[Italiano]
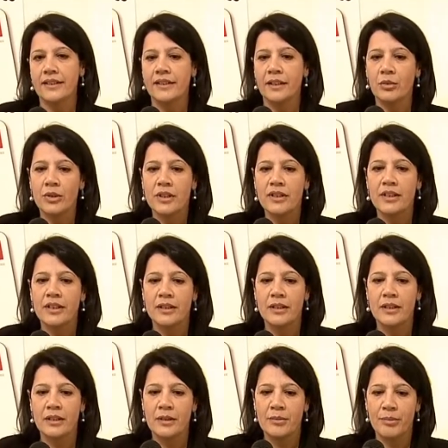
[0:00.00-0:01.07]
E
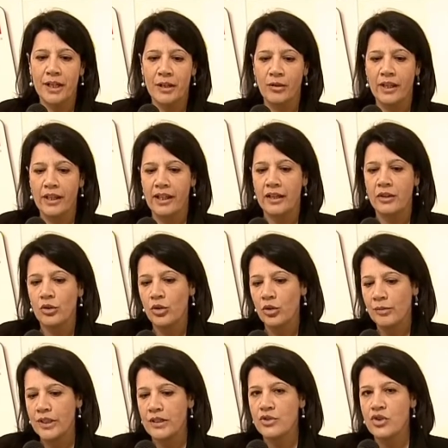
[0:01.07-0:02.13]
quindi eh, parlo anche a
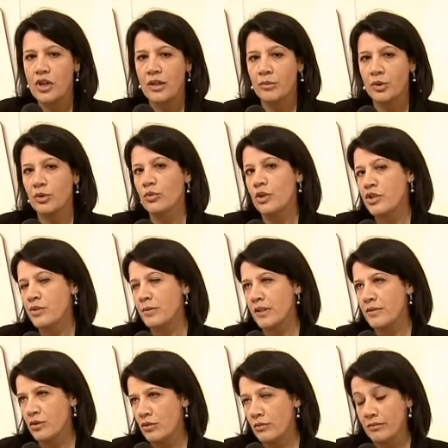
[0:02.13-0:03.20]
nome diciamo, di,
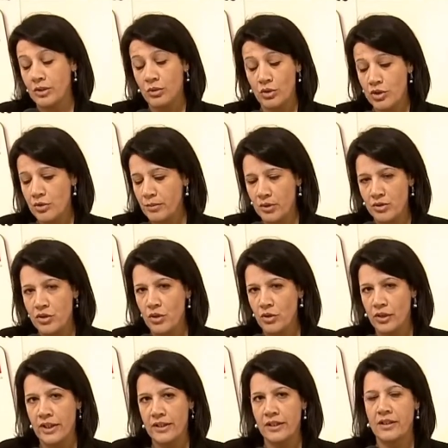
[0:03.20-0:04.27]
un'esplos- di,
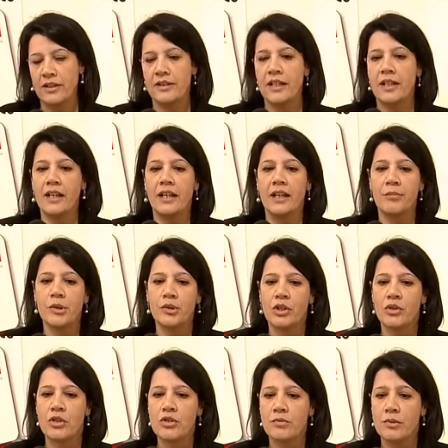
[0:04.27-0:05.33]
un'esplosione di, del
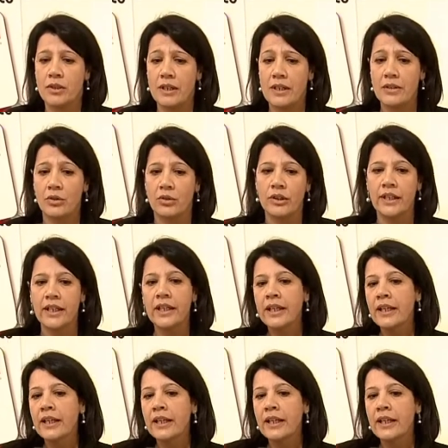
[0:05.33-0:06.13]
protagonismo delle donne